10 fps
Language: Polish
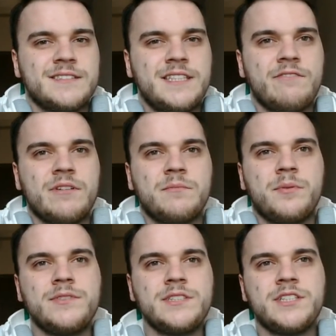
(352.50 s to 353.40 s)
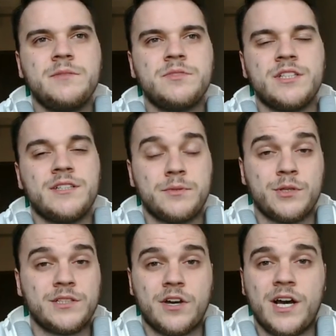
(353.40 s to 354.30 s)
to nie wiem, powiedzcie im, że na
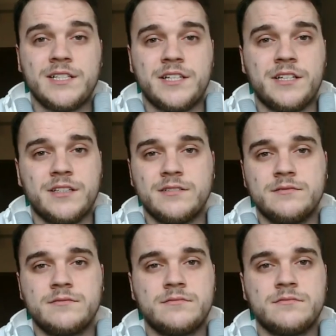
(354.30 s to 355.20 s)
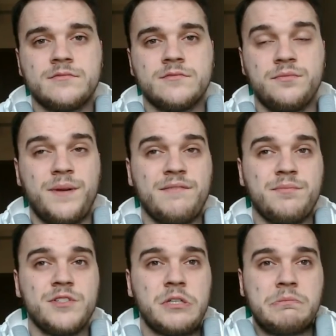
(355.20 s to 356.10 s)
przykład kochacie ich.
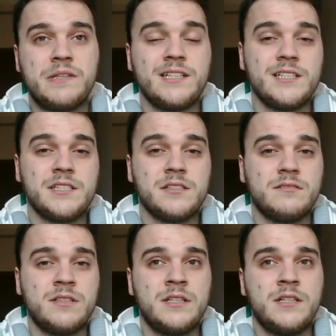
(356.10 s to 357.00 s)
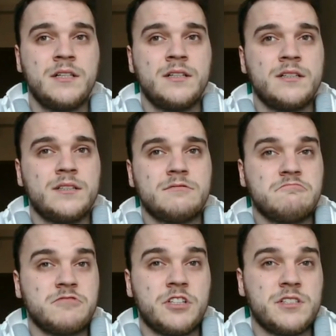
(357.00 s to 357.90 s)
Wbrew pozorom dla nas
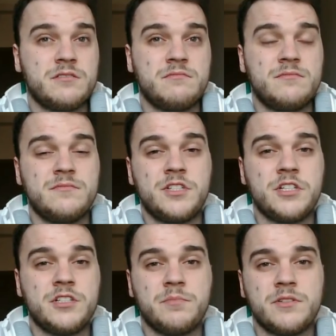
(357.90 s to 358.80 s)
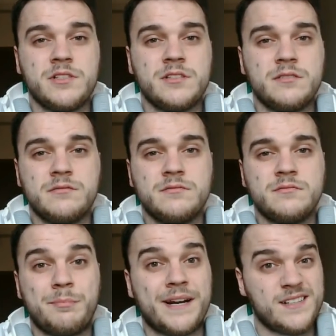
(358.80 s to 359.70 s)
to jest 10%
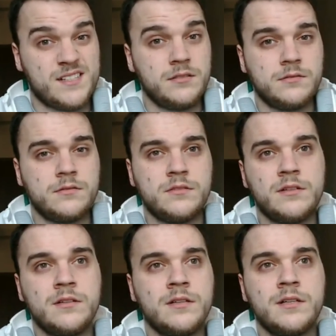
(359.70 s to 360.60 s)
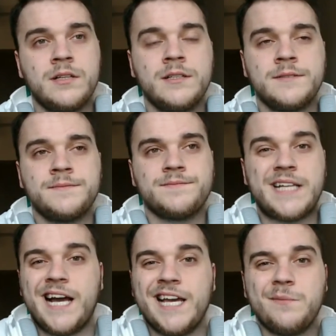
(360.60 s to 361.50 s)
pracy,
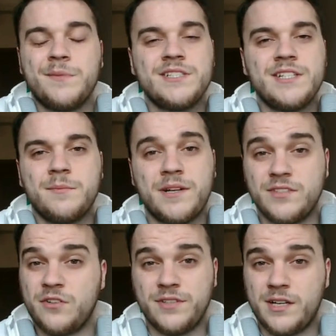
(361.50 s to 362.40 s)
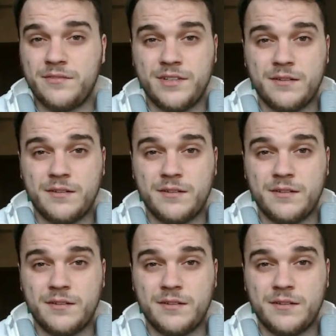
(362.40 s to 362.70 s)
a im będzie naprawdę o wiele,